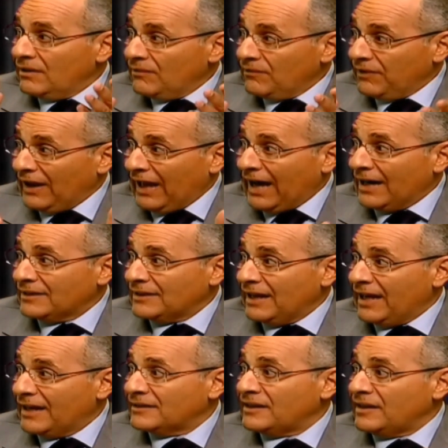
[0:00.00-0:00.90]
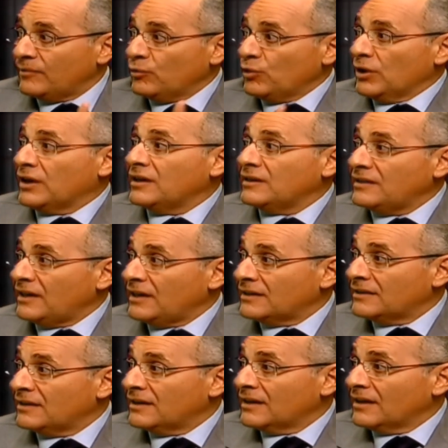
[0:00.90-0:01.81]
في العهد القديم
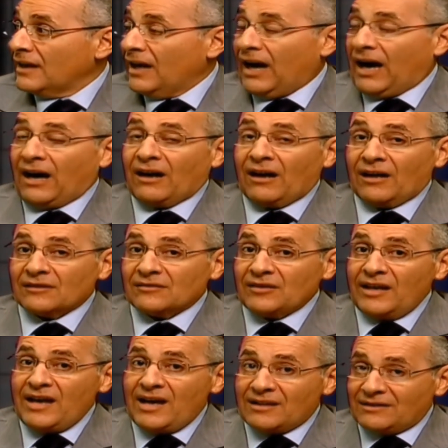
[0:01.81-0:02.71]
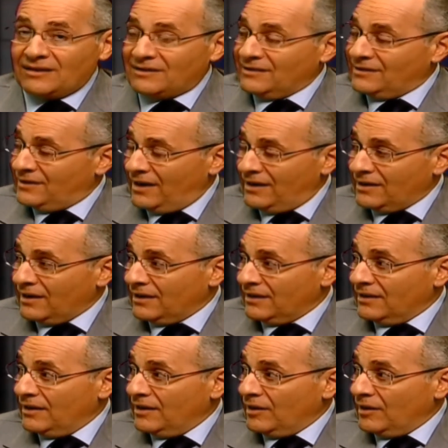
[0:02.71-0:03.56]
والجديد عن خطية الزنا